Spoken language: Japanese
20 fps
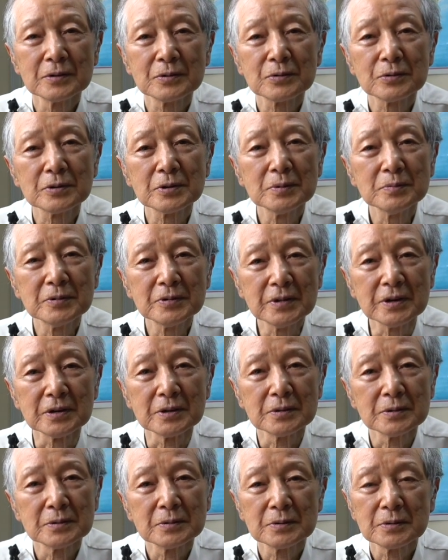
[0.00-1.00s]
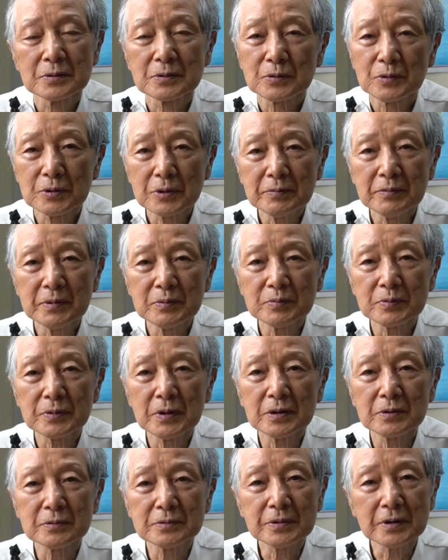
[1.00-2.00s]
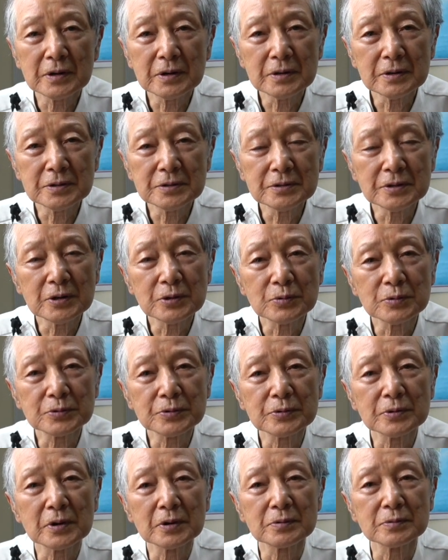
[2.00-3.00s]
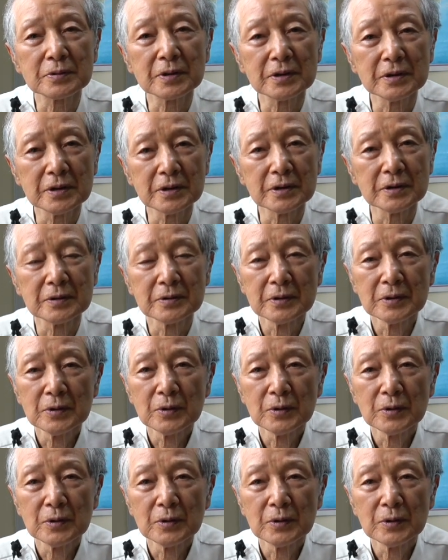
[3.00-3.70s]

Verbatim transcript: これもね、これも大事なことなのでね、